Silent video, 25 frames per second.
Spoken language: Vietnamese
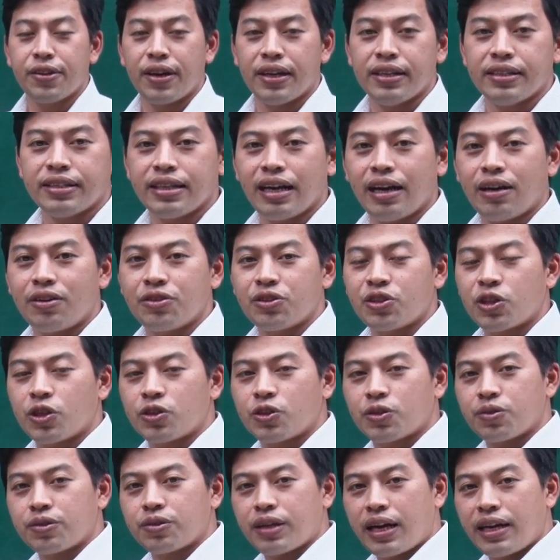Toản giao cho
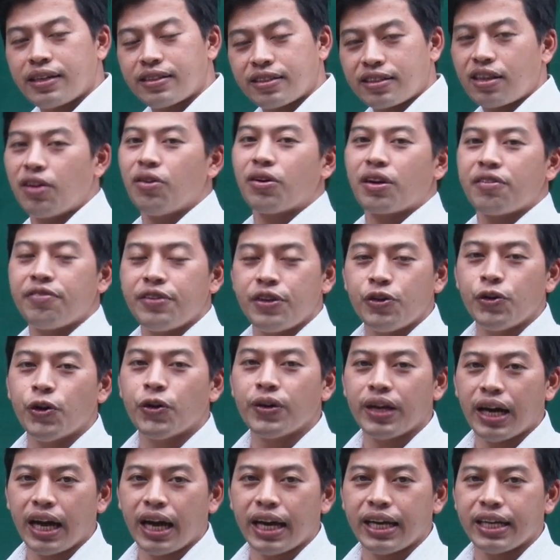chúng ta sau cái video
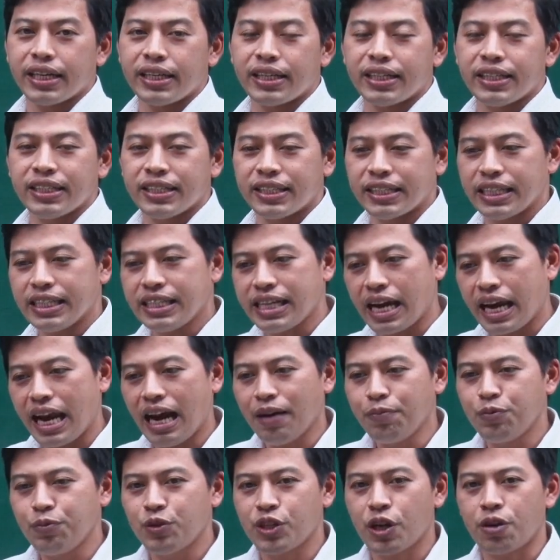này sẽ giải
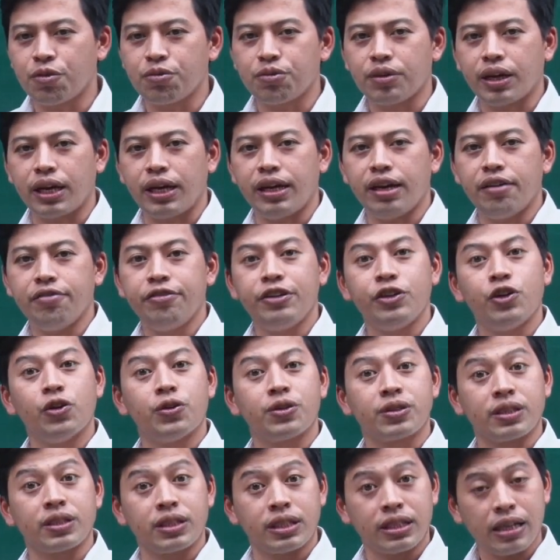đáp trong cái
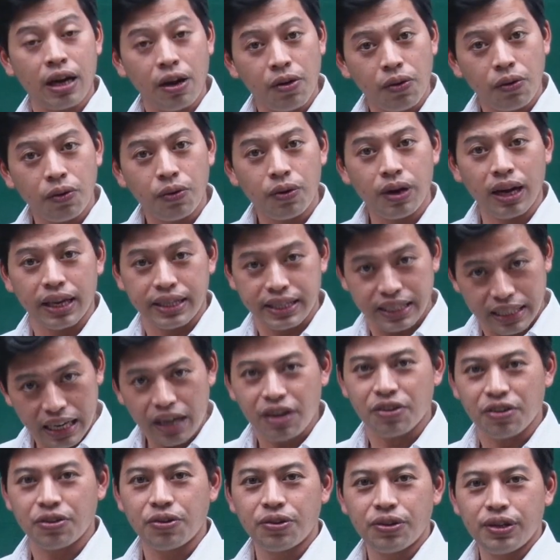video sau lần
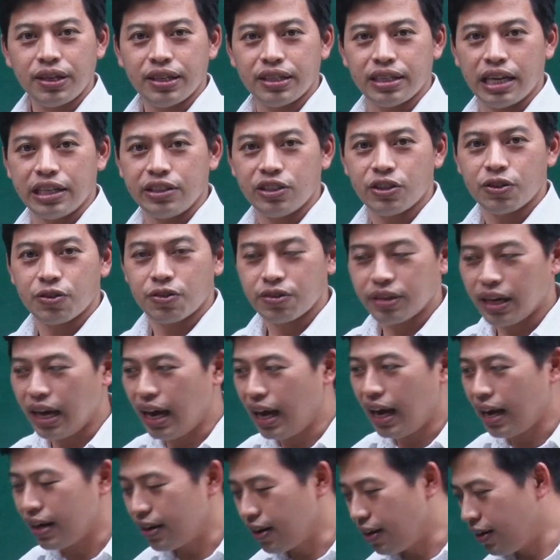sau dành cho chúng
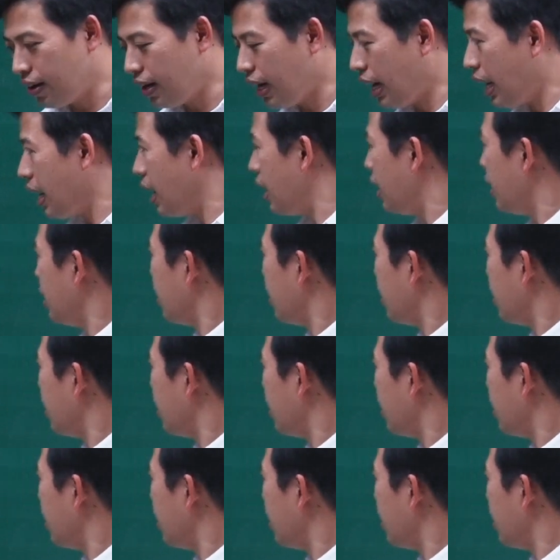ta đó là